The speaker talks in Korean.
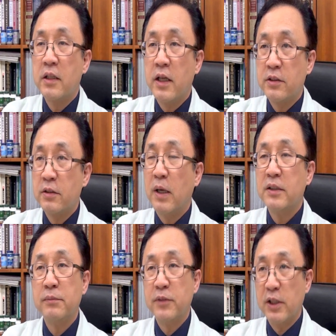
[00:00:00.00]
대해서
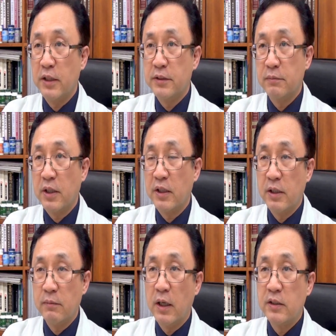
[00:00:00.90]
말씀드리겠습니다.
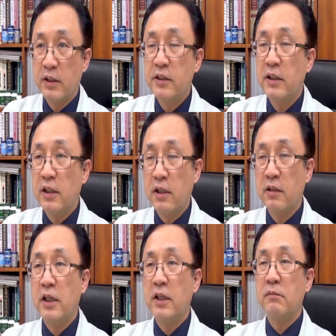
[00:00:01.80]
지방, 지질
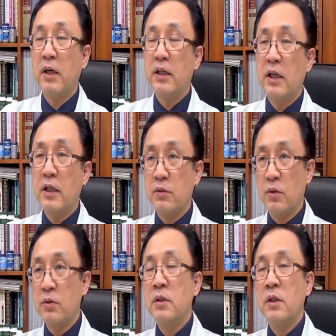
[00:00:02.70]
이런 얘기를 많이
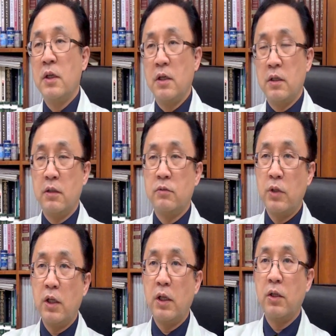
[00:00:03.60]
하죠.
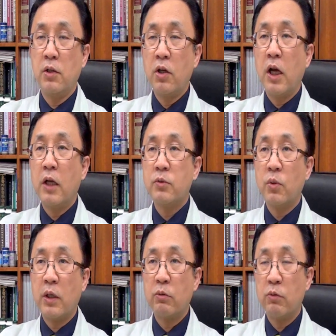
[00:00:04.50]
우리
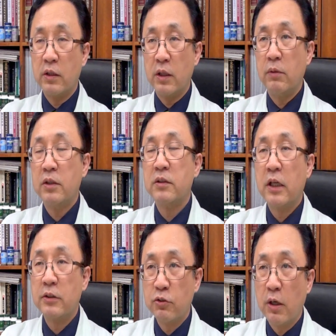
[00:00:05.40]
영양소라고 한다면
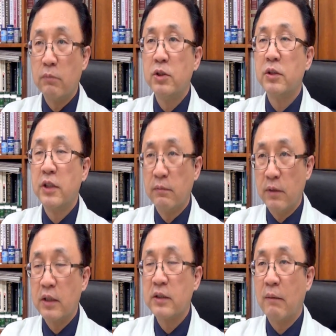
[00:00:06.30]
탄수화물,
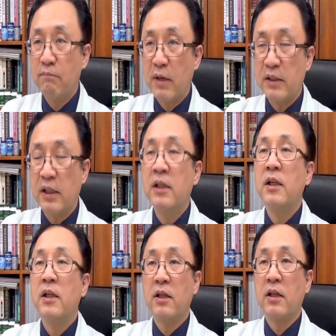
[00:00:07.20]
지방, 단백질
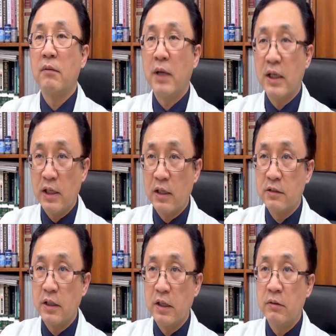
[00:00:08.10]
이렇게 많이
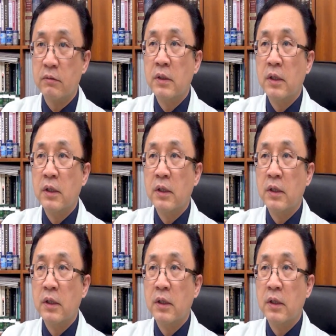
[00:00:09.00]
하는데요.